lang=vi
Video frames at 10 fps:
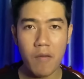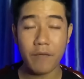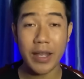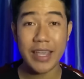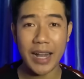
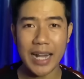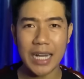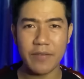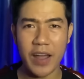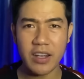Và dặn anh
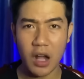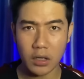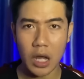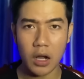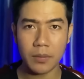là phải
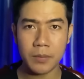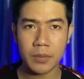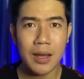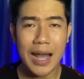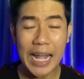cẩn thận
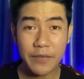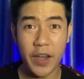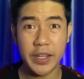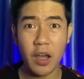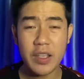Anh
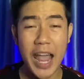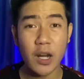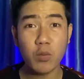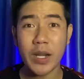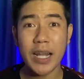về tới nhà
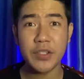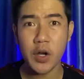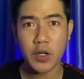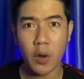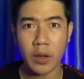lúc này là
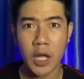trưa rồi